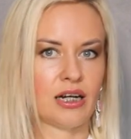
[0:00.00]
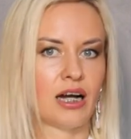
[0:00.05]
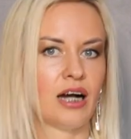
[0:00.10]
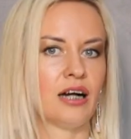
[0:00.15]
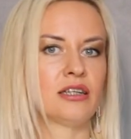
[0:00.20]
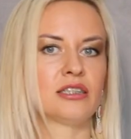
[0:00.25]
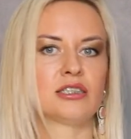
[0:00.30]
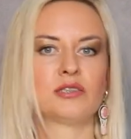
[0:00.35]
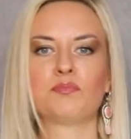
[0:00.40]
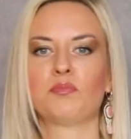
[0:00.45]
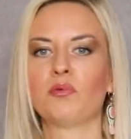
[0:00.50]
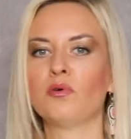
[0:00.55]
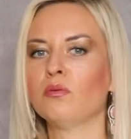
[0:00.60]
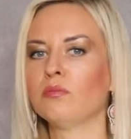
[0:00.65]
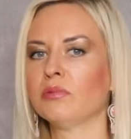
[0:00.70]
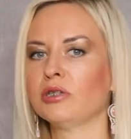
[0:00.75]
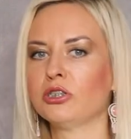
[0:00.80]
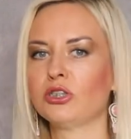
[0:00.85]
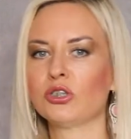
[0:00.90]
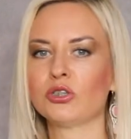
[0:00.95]
Как с
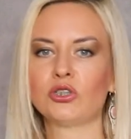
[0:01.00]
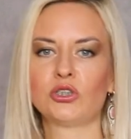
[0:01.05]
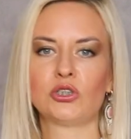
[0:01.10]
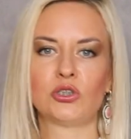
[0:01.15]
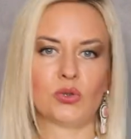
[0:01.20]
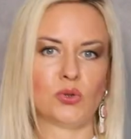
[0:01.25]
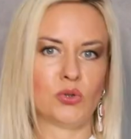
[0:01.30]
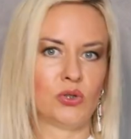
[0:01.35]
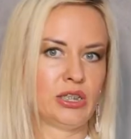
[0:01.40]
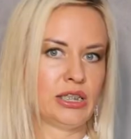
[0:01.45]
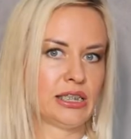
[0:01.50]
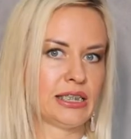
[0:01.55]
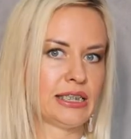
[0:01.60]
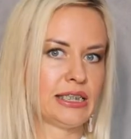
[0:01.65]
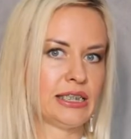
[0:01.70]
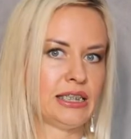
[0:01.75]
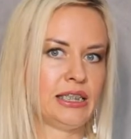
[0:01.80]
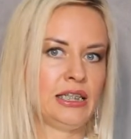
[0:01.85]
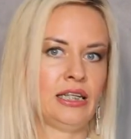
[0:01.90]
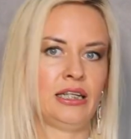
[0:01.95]
помощью сторис
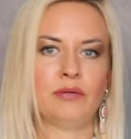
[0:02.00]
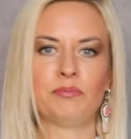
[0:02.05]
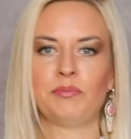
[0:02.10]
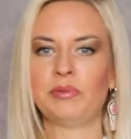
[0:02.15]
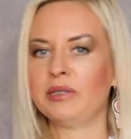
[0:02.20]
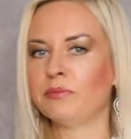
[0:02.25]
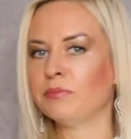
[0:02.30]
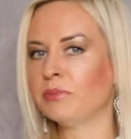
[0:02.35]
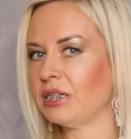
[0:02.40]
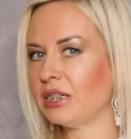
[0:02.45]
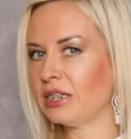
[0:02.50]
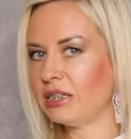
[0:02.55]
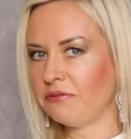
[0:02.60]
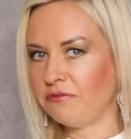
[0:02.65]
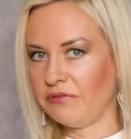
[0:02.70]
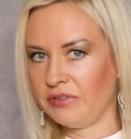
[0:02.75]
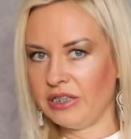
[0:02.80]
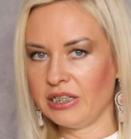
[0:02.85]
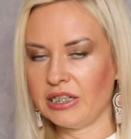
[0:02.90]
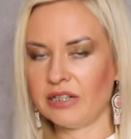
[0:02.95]
или прямых
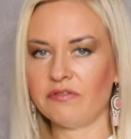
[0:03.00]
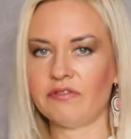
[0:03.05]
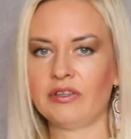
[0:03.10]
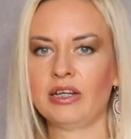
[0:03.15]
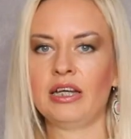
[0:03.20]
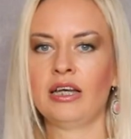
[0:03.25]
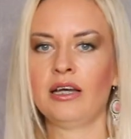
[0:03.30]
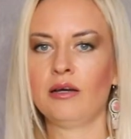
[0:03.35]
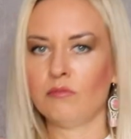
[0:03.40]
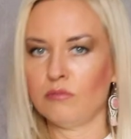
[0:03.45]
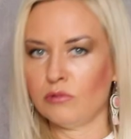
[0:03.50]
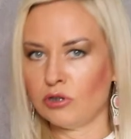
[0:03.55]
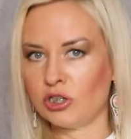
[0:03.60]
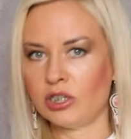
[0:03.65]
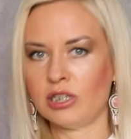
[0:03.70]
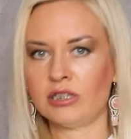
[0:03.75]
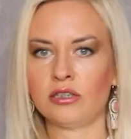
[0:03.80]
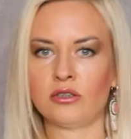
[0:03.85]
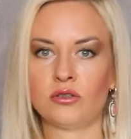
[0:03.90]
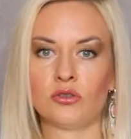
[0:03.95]
эфиров, можно
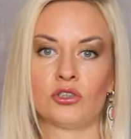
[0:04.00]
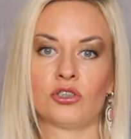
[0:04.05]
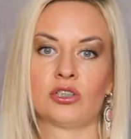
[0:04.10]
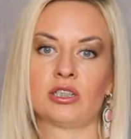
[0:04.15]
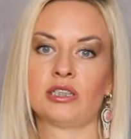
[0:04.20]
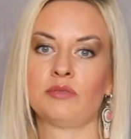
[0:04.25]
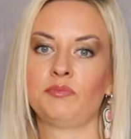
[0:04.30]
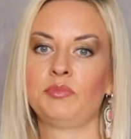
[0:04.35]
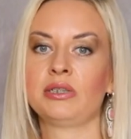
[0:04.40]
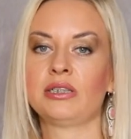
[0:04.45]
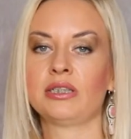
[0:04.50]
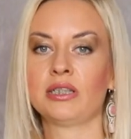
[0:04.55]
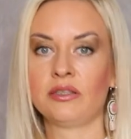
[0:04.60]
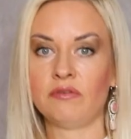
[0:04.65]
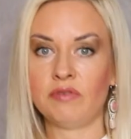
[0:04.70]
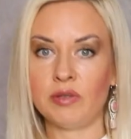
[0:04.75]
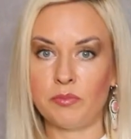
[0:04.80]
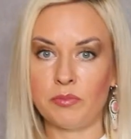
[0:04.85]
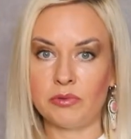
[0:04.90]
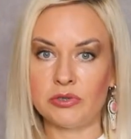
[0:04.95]
это тоже разбить на
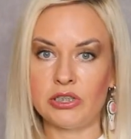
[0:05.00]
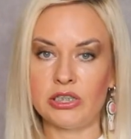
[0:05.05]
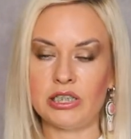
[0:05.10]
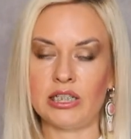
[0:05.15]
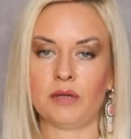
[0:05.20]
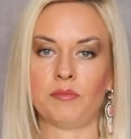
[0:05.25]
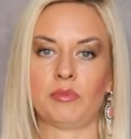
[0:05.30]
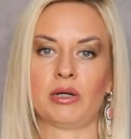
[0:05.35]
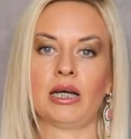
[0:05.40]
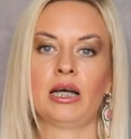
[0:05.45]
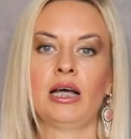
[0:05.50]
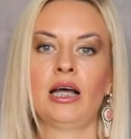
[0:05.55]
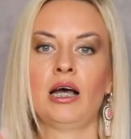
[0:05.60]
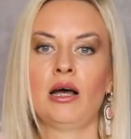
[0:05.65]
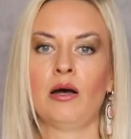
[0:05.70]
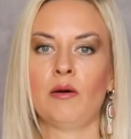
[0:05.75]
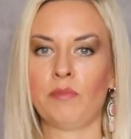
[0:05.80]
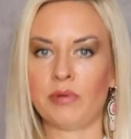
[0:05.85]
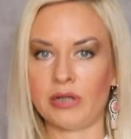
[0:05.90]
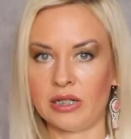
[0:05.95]
две подтемы,
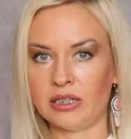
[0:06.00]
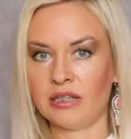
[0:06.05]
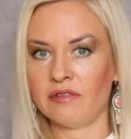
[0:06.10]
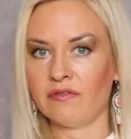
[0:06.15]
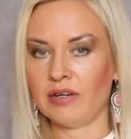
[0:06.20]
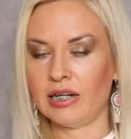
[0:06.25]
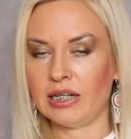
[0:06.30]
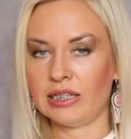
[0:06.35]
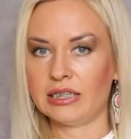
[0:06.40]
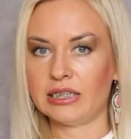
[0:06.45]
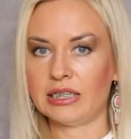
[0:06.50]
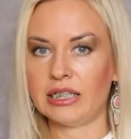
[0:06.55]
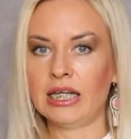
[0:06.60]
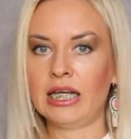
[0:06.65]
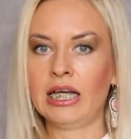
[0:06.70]
продавать